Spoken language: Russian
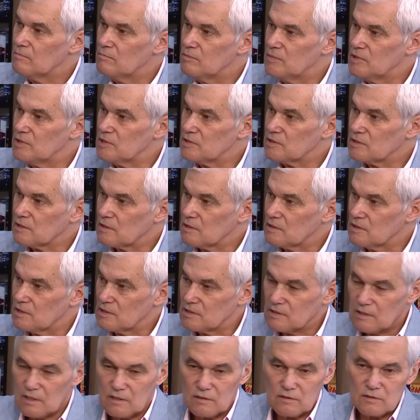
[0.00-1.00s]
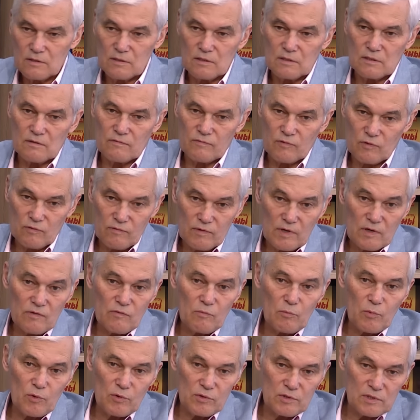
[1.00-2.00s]
Министр иностранных дел Лавров, как
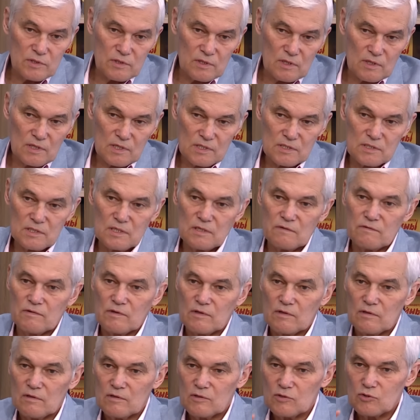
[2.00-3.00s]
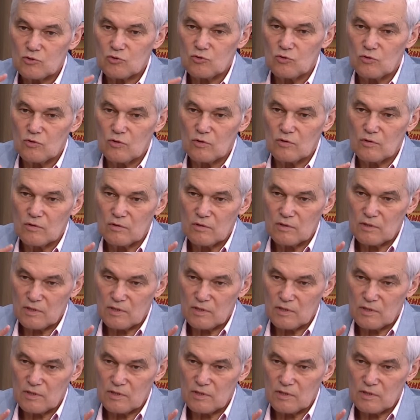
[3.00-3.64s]
вы помните, тогда заявил, что